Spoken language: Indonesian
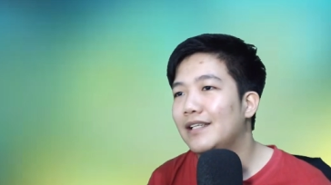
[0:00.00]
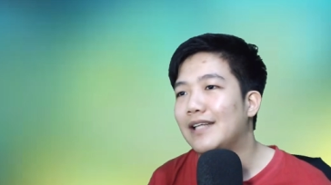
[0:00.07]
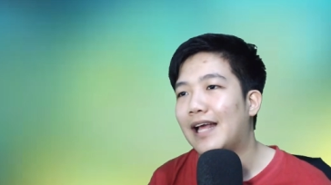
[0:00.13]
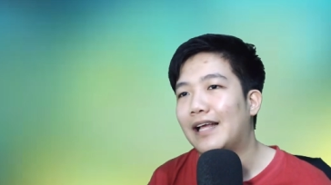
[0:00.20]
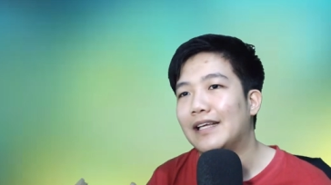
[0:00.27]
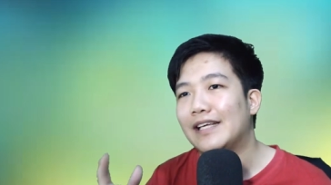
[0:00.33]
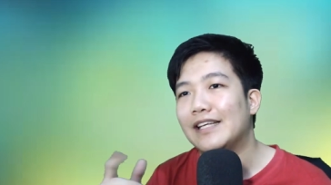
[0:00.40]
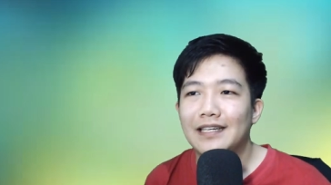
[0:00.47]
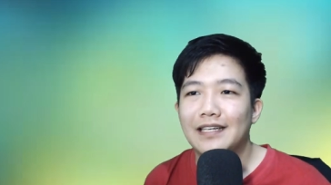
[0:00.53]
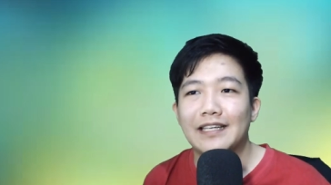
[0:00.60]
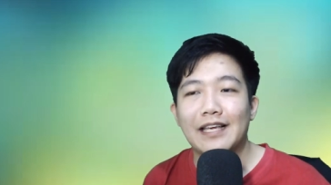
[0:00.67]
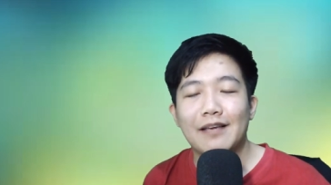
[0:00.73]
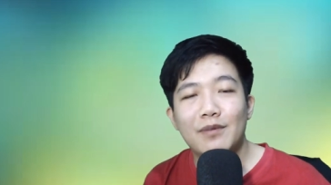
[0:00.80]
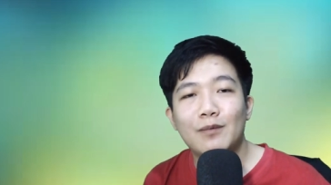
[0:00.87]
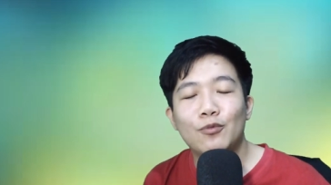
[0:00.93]
Nah, gini,
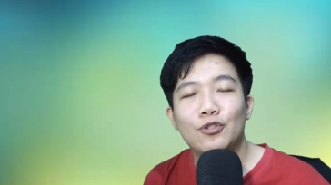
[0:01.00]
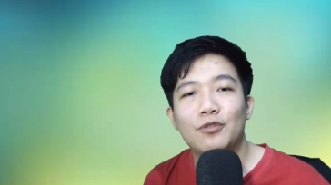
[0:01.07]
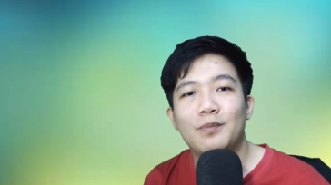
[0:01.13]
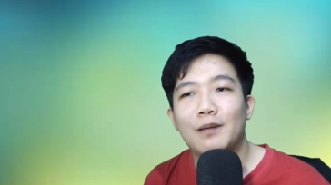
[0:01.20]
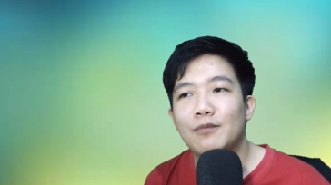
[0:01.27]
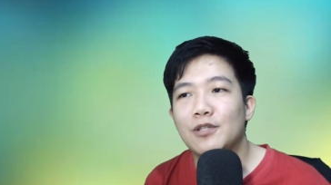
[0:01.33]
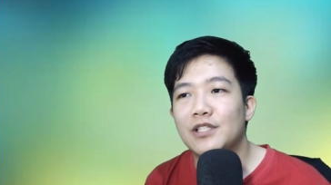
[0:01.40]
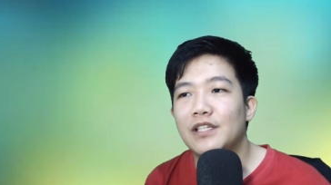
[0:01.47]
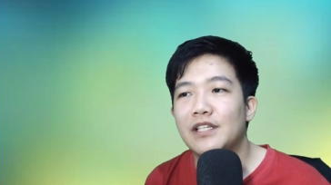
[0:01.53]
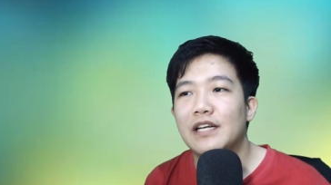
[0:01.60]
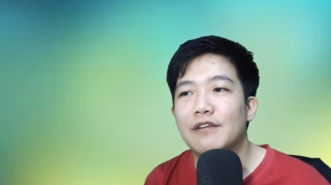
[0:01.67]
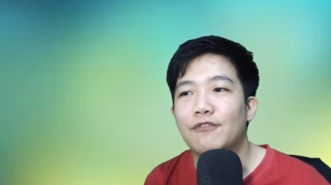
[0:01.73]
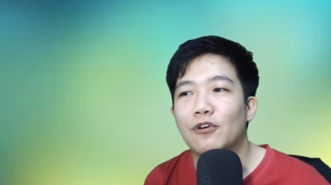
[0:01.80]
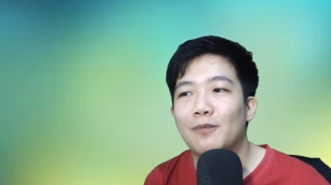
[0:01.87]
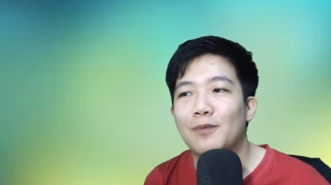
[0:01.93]
gamer butuh publisher dan
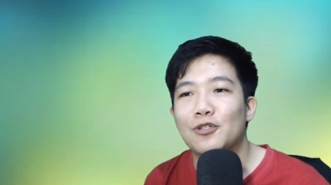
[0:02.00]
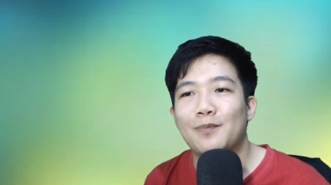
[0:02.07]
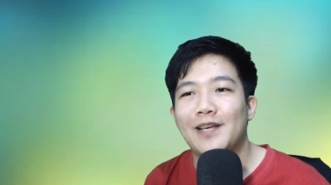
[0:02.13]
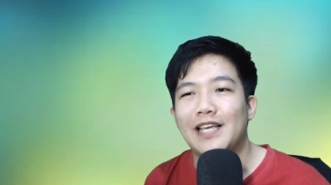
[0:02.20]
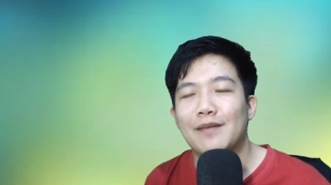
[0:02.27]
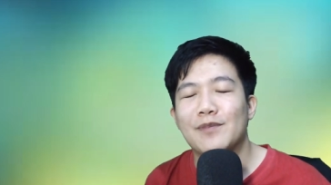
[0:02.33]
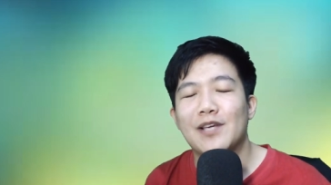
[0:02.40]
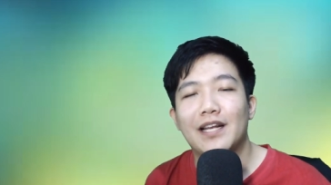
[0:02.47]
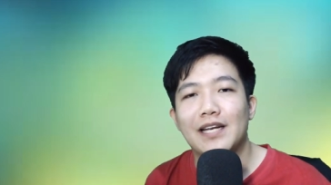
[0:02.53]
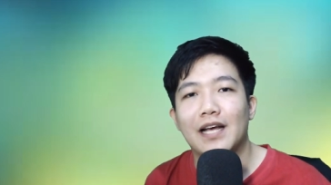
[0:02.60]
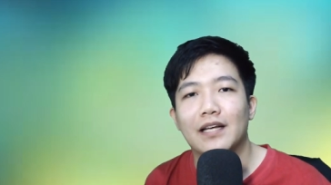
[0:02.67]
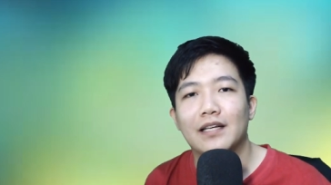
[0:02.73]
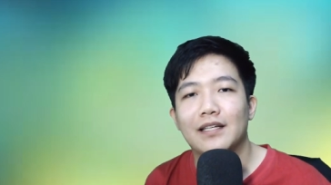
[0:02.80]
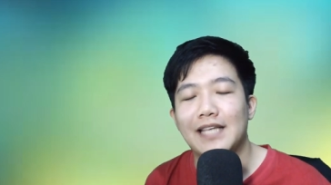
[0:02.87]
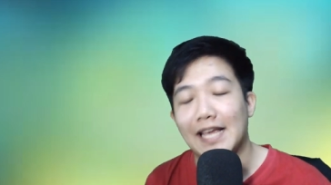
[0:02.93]
developer supaya gamenya ada.
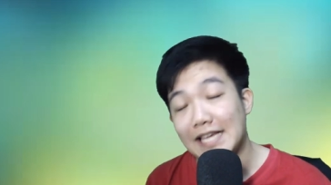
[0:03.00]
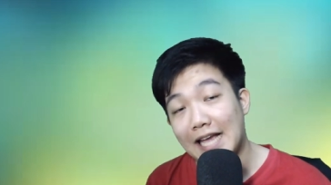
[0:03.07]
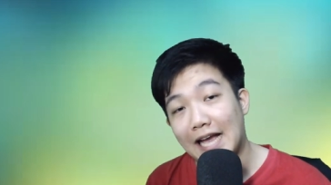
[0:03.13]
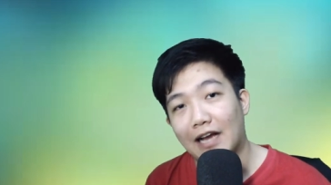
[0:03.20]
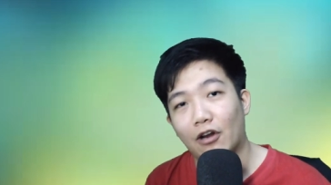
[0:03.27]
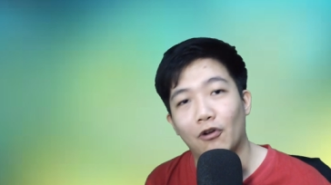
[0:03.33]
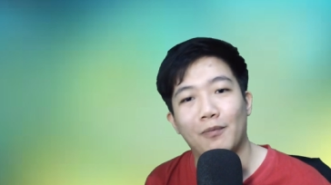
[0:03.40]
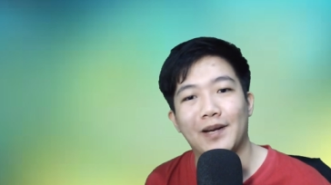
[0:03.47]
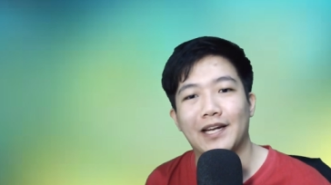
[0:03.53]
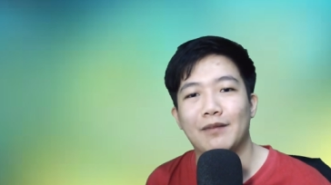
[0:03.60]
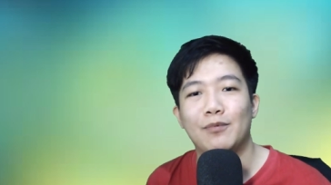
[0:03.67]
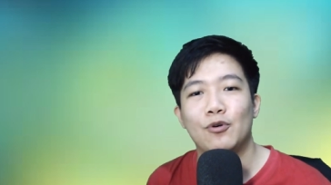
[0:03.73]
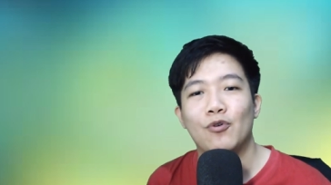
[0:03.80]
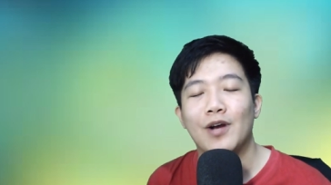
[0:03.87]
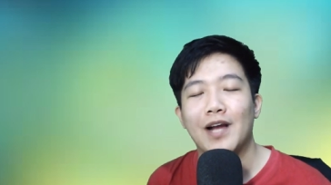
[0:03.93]
Ya iya, kalau mereka
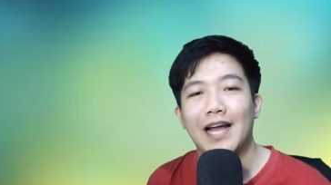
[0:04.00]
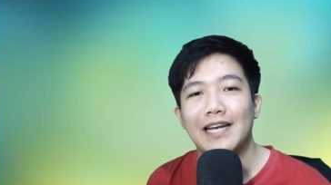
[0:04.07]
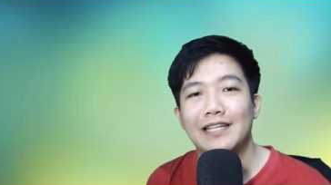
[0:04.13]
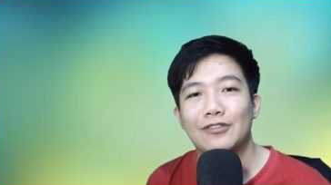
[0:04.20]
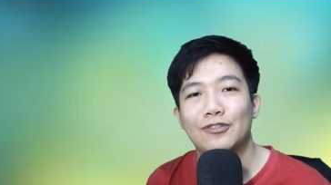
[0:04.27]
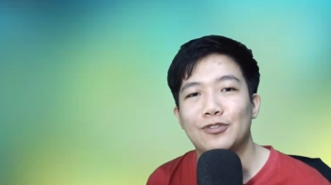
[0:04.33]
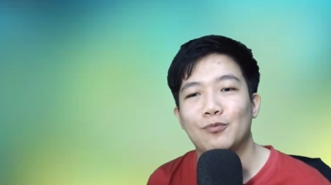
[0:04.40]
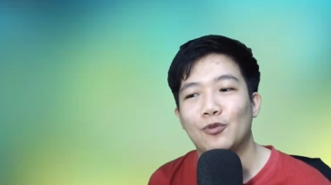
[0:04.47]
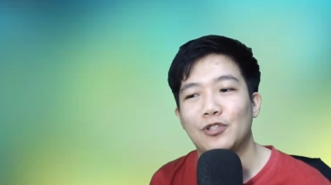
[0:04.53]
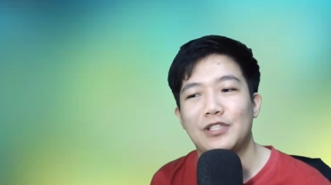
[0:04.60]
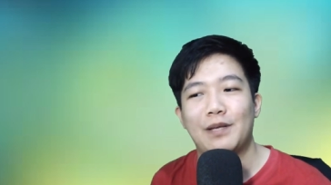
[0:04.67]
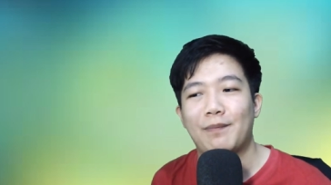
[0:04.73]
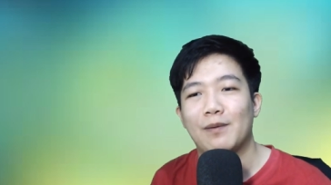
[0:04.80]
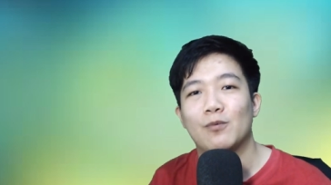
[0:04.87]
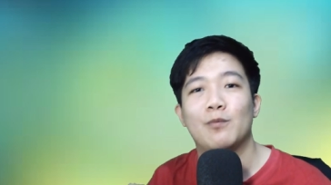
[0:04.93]
berdua nggak ada, terus mau
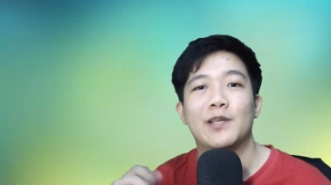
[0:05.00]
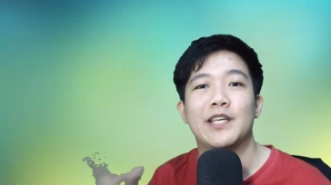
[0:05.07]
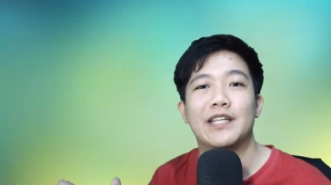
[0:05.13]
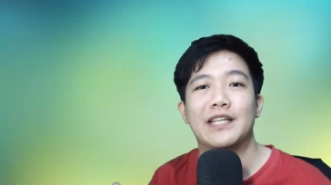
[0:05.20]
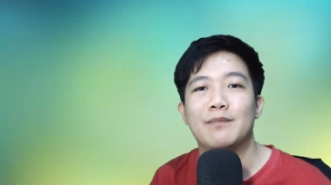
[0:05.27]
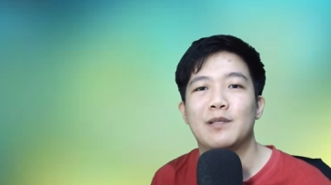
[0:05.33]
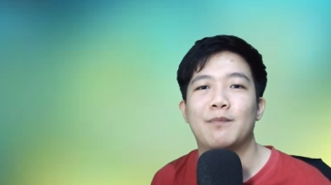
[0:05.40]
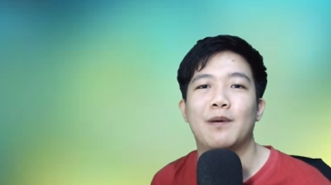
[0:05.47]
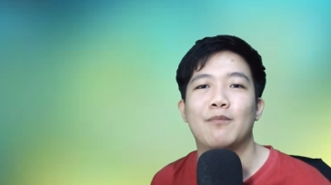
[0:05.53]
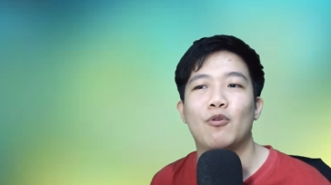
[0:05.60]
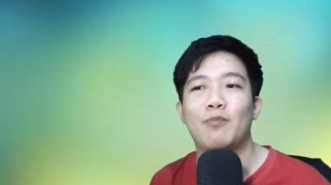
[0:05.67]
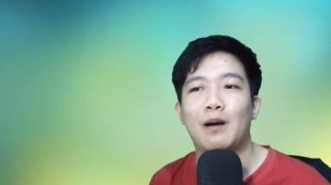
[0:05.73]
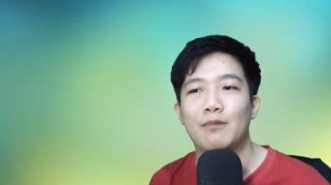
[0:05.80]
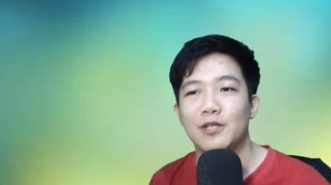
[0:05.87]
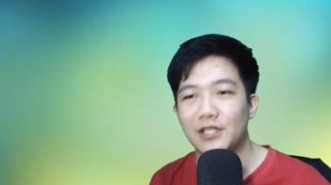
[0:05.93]
siapa yang mau bikin game, siapa yang mau
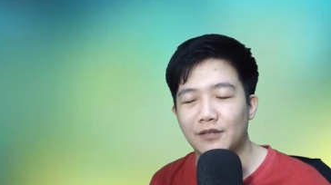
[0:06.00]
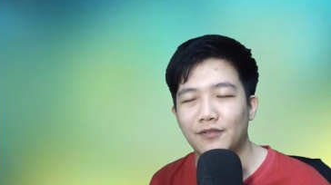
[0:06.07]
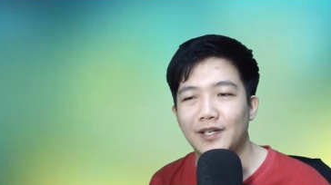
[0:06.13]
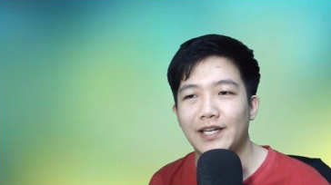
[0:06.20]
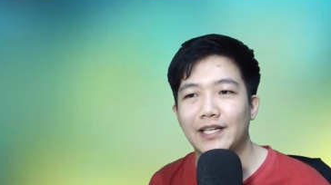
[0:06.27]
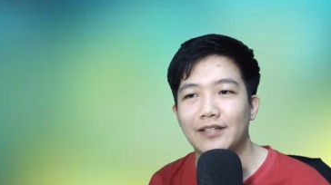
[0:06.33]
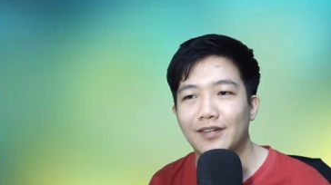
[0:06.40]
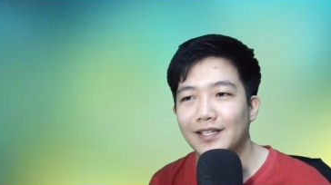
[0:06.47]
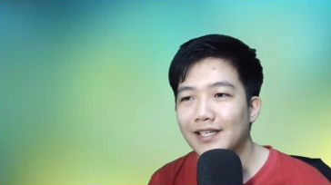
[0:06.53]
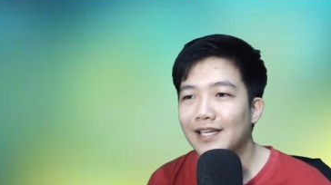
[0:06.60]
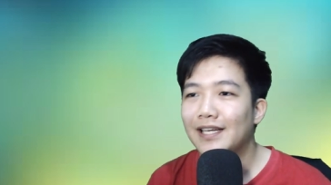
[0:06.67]
publisher servernya gitu kan.